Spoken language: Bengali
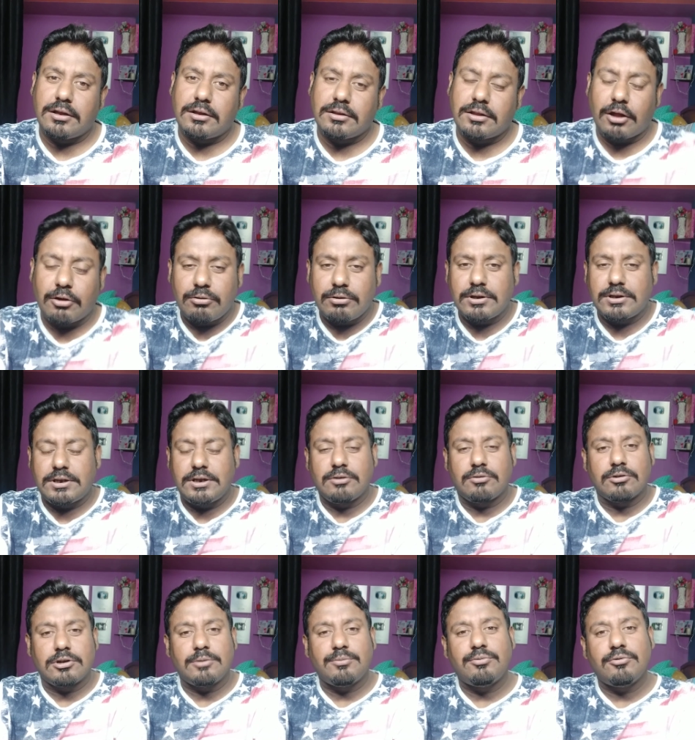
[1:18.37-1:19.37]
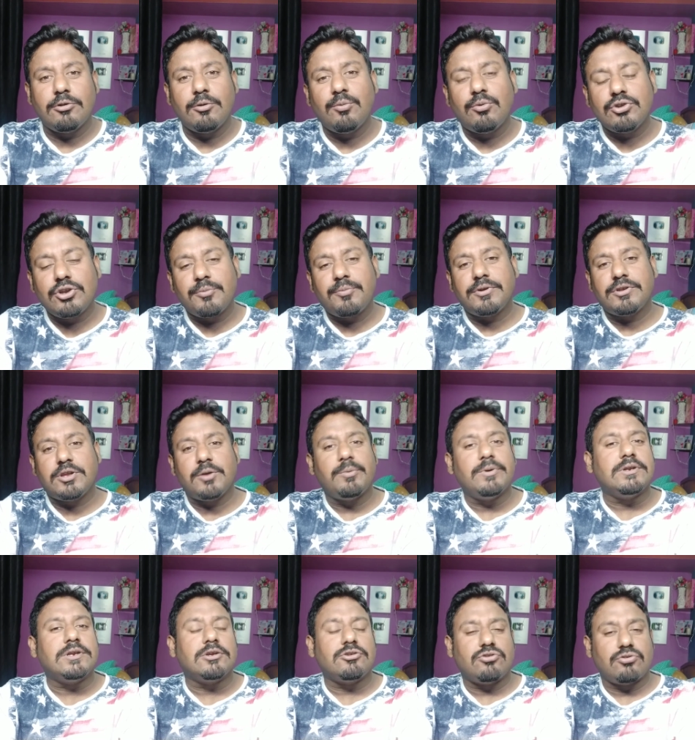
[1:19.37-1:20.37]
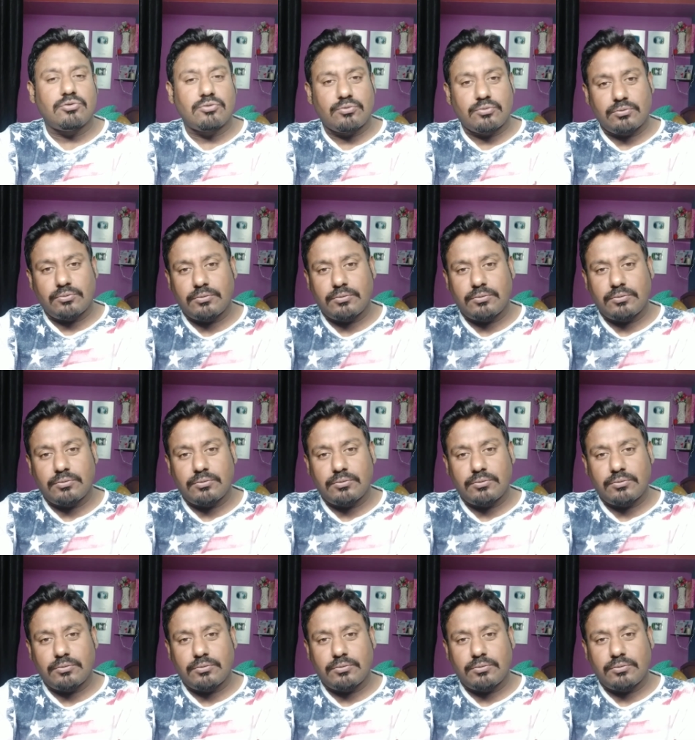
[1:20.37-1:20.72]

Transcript: তাহলে কি করে বলবো যে পৃথিবীটা ছোট